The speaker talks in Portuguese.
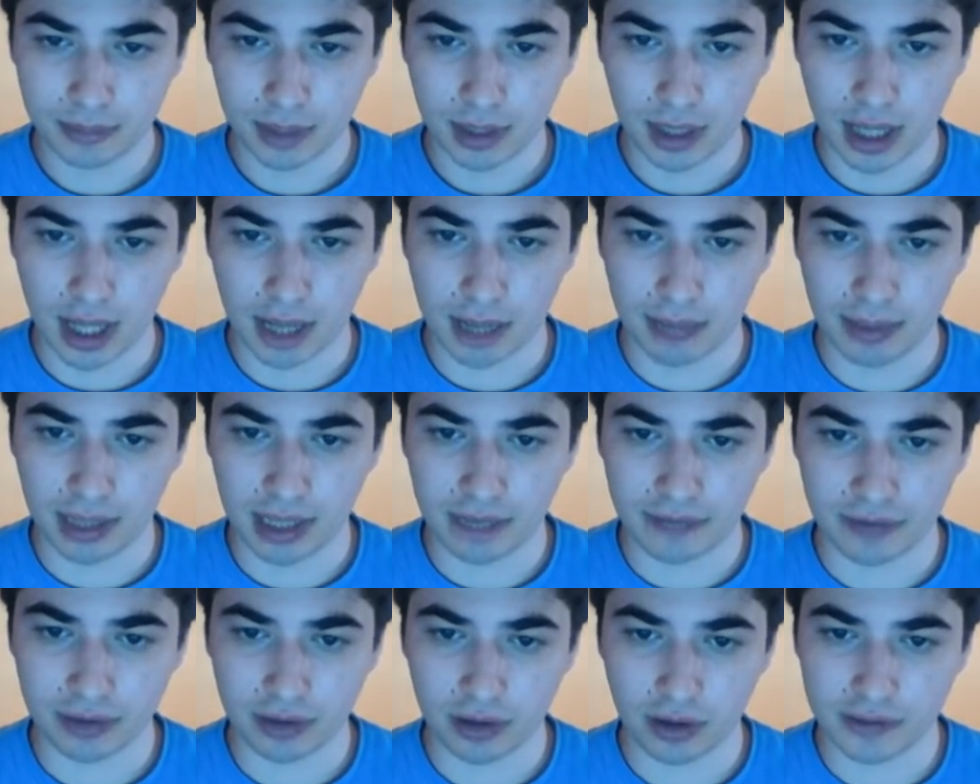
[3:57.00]
Calma,
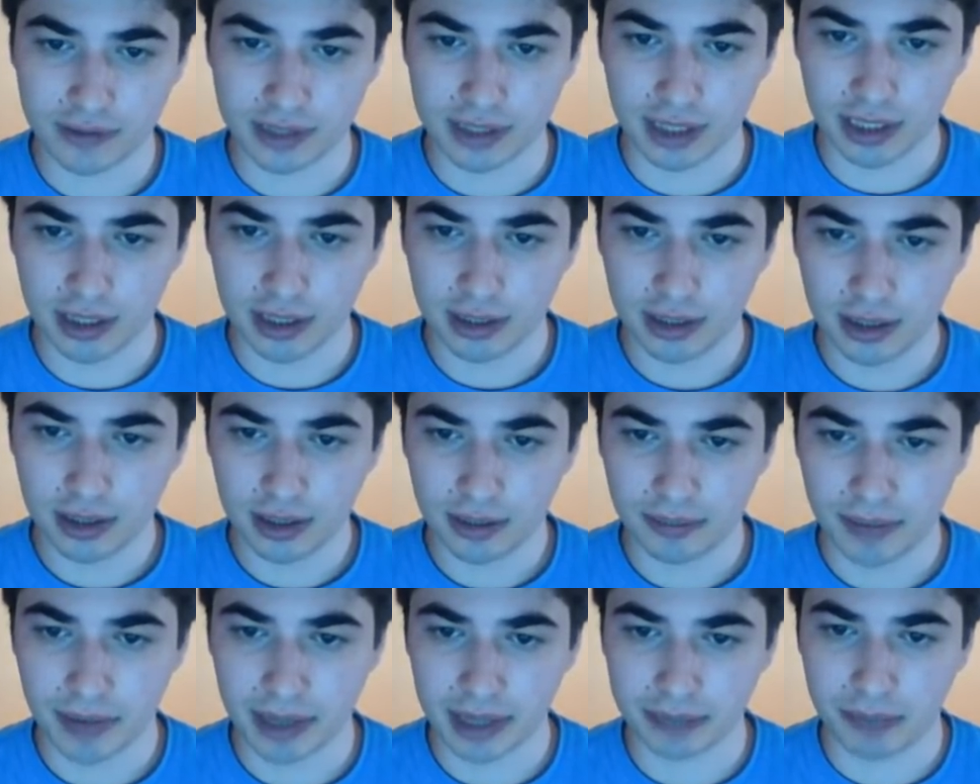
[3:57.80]
Lewandowski.
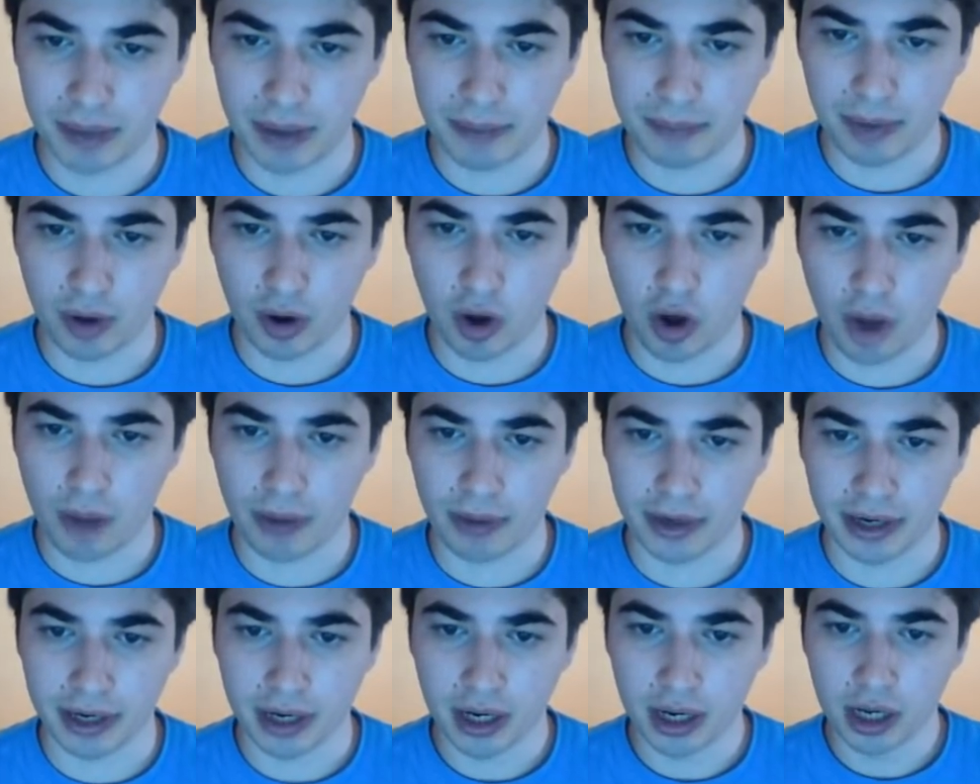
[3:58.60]
Mete bem para
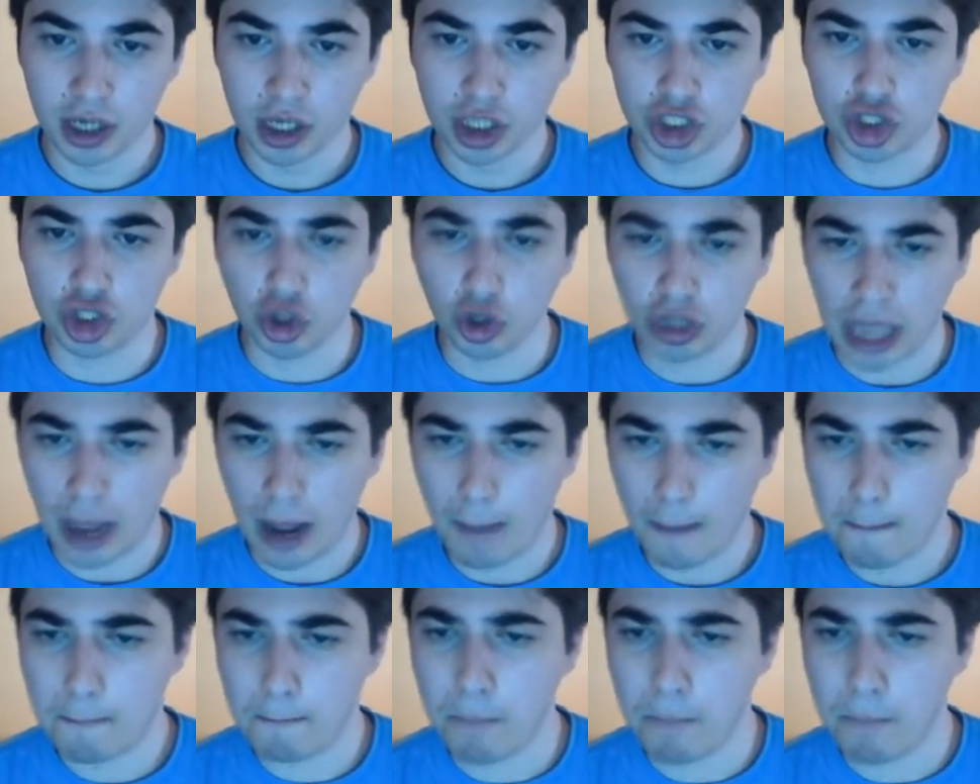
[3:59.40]
Robin. Chuta!